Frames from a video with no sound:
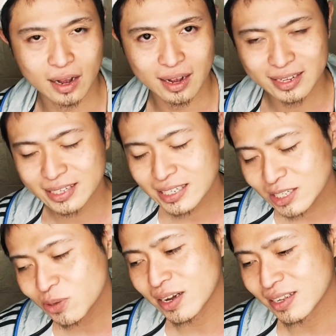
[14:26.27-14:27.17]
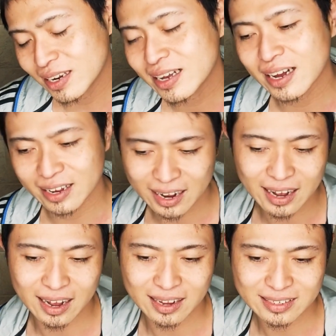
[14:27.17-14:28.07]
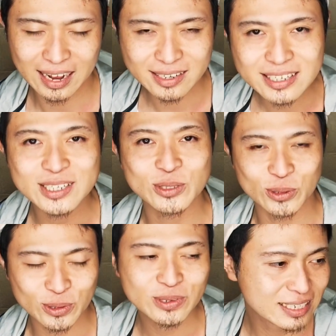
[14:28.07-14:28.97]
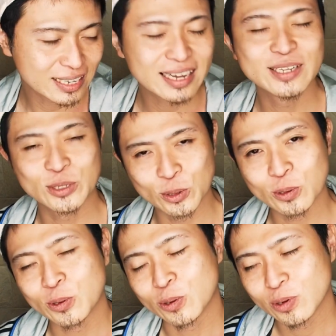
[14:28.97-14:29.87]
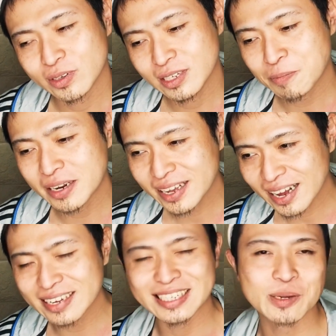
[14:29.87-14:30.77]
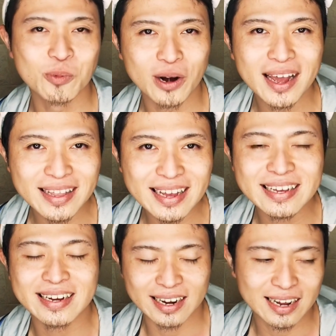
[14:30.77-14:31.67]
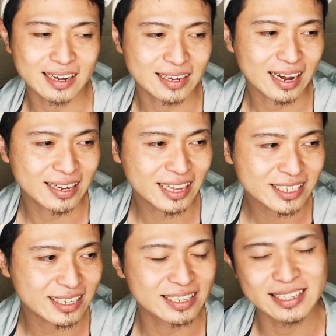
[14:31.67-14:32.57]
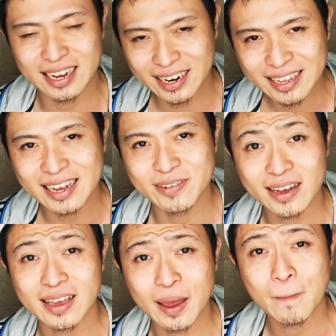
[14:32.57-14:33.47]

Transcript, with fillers: が、発達障害に理解がある人じゃないと、やっぱ理解してもらえないから、話す気にならないわけ。